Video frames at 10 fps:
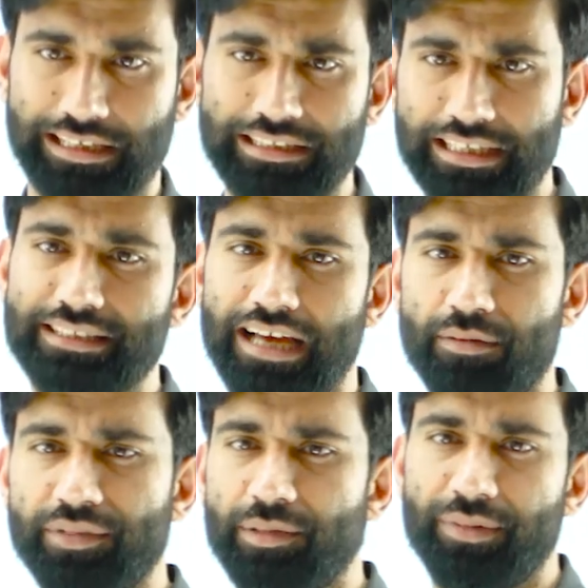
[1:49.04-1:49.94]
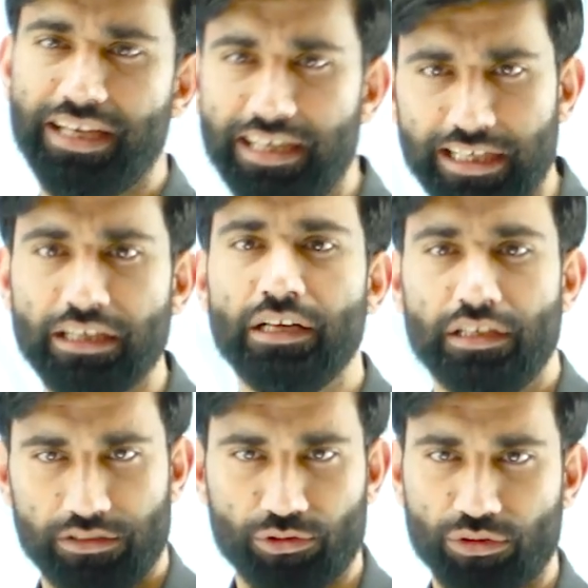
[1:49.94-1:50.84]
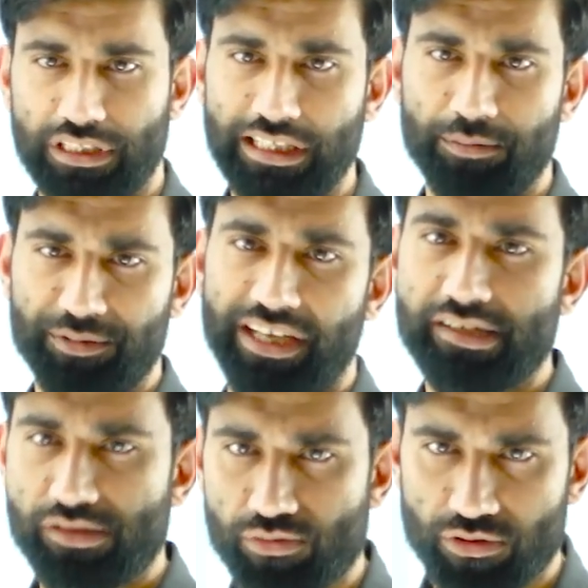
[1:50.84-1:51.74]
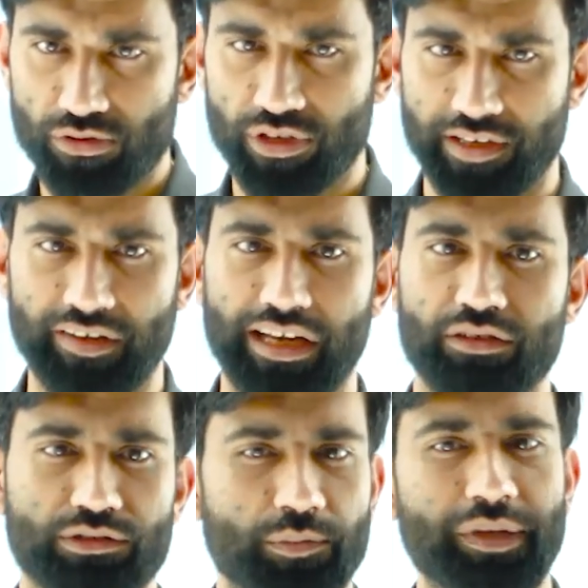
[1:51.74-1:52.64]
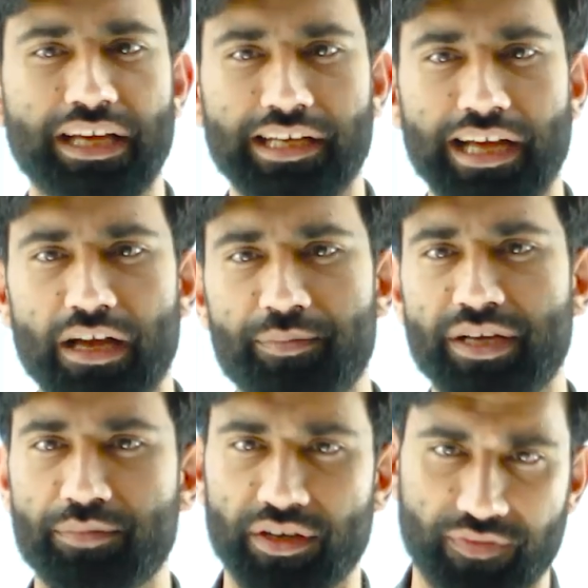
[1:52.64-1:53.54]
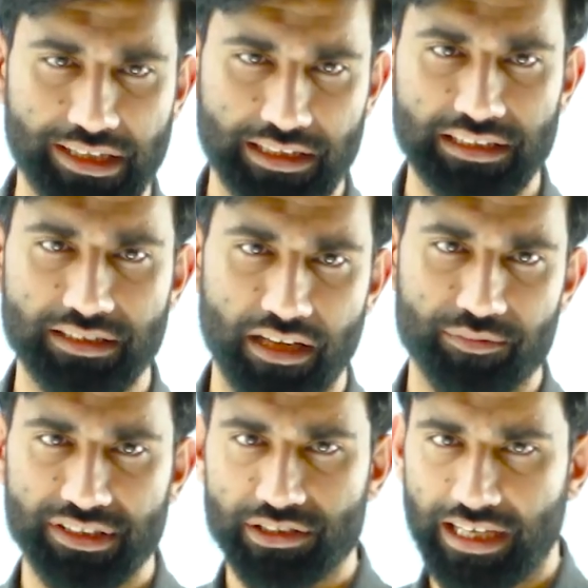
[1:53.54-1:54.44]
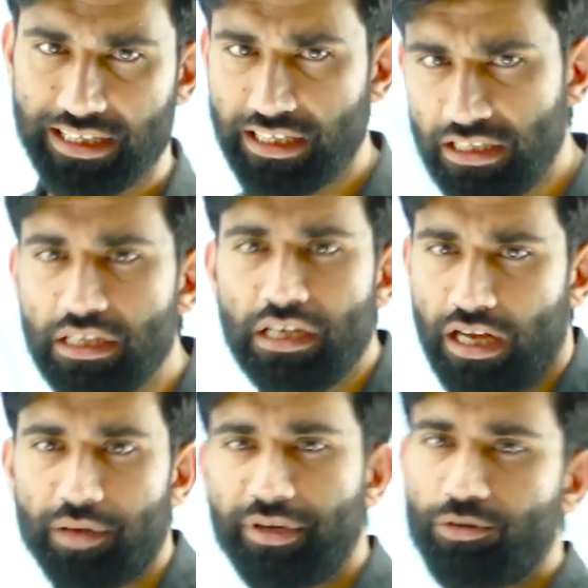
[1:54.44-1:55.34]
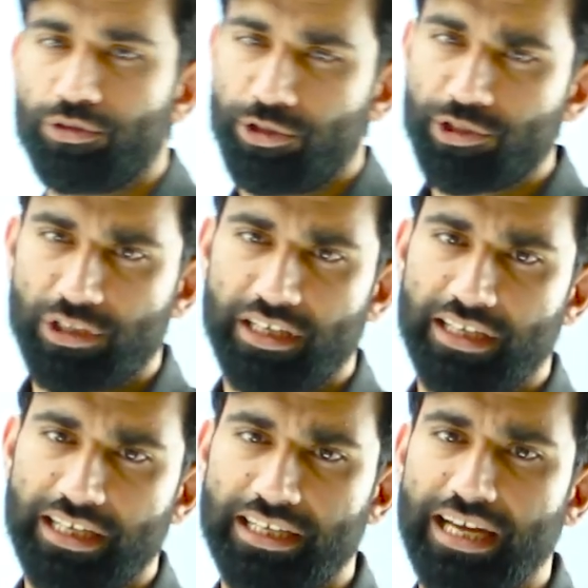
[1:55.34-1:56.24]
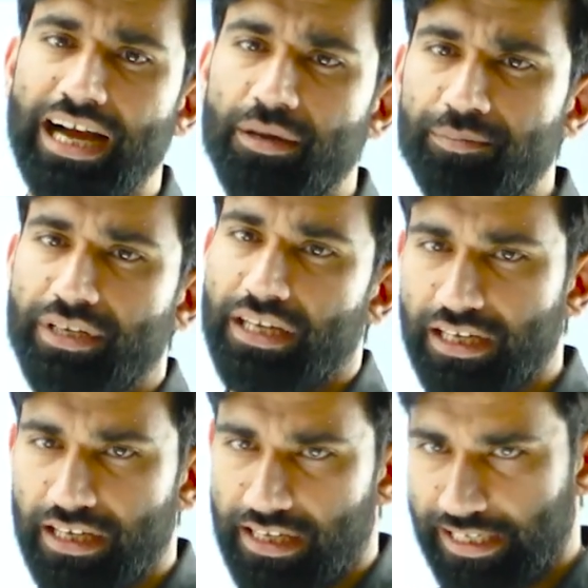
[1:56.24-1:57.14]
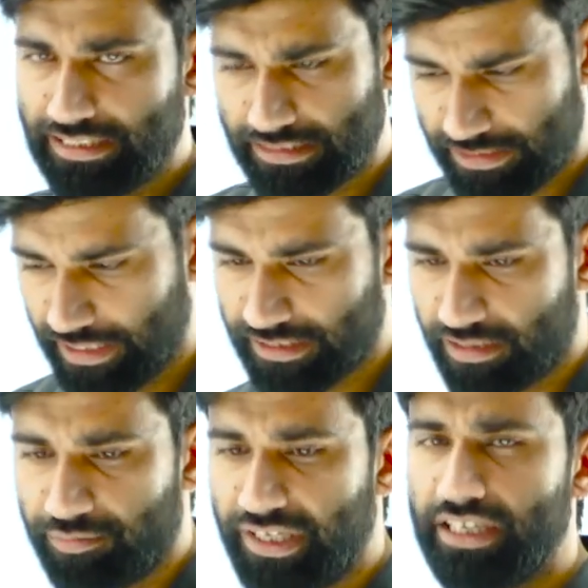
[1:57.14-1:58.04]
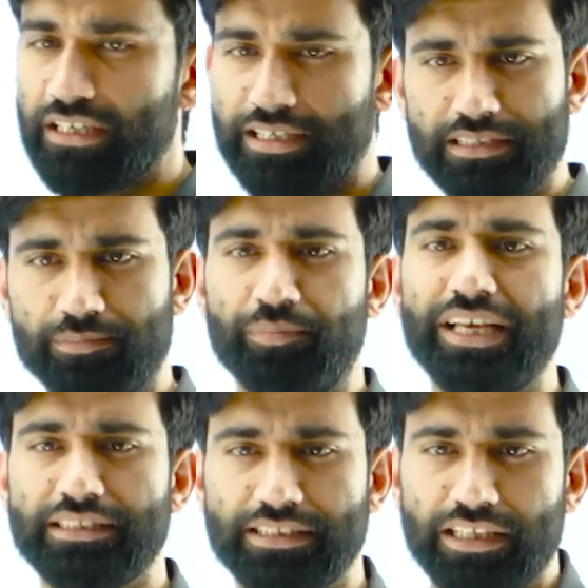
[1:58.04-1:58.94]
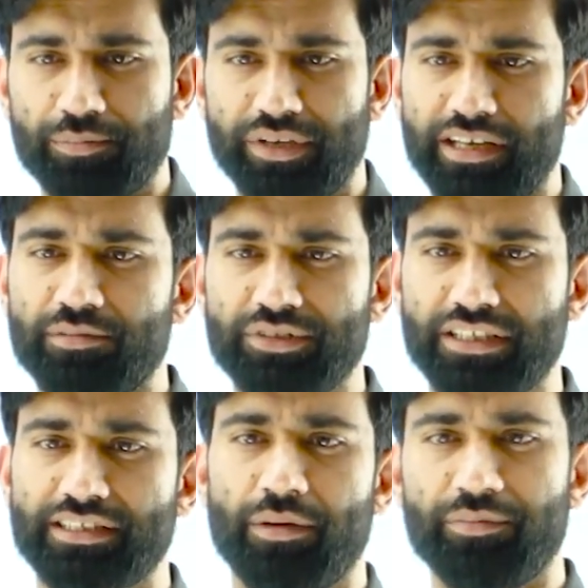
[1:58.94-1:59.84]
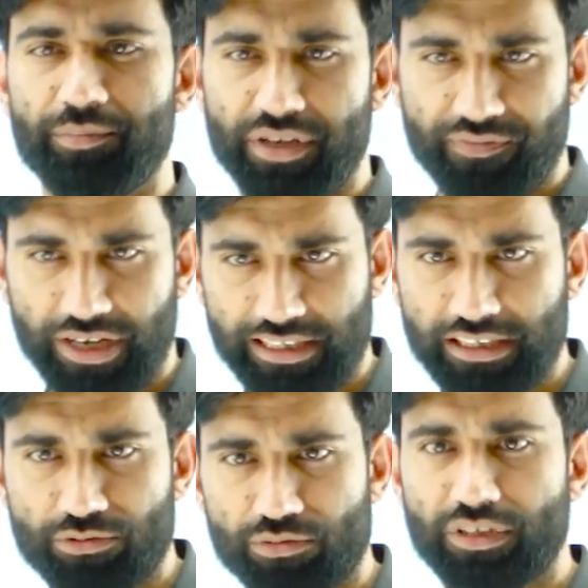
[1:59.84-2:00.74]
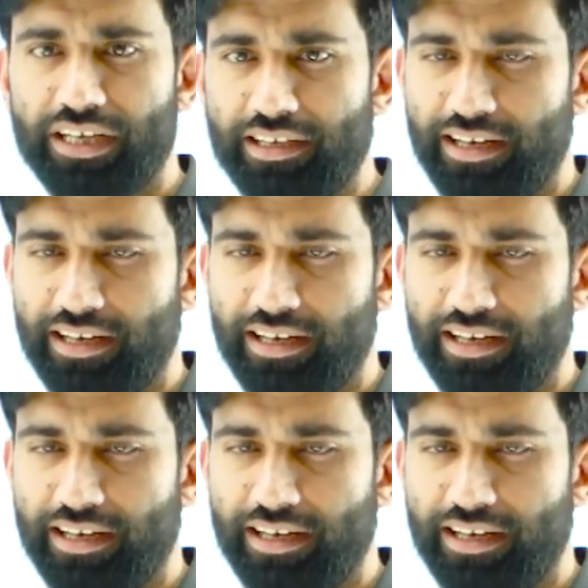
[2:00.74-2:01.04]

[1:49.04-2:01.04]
इस एग्ज़ाम के पहले जो कि अब 23 जून को होने वाला है उससे पहले आप एक परफेक्ट इंसान बन जाएंगे हमें कोशिश करनी है कि आप आ, इस क्षेत्र में इस पीएससी के प्रीलिम्स एग्ज़ाम में परफेक्ट स्टूडेंट